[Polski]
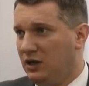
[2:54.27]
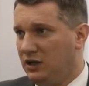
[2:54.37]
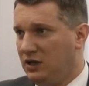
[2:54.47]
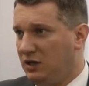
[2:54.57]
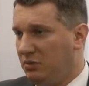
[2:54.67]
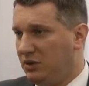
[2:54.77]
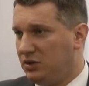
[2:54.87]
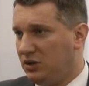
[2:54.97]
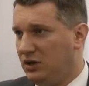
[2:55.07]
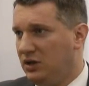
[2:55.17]
inne
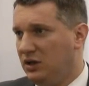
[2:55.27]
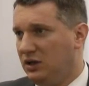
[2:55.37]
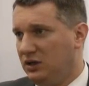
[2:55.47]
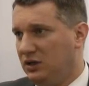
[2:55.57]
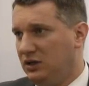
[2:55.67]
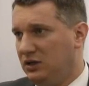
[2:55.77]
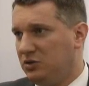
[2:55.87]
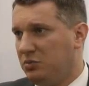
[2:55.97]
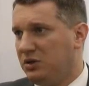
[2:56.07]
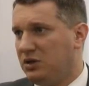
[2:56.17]
mecze e,
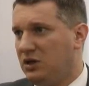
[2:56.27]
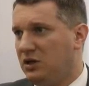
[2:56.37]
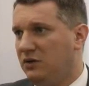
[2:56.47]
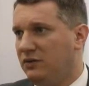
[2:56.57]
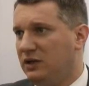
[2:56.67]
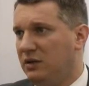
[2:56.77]
niż mecze ligowe.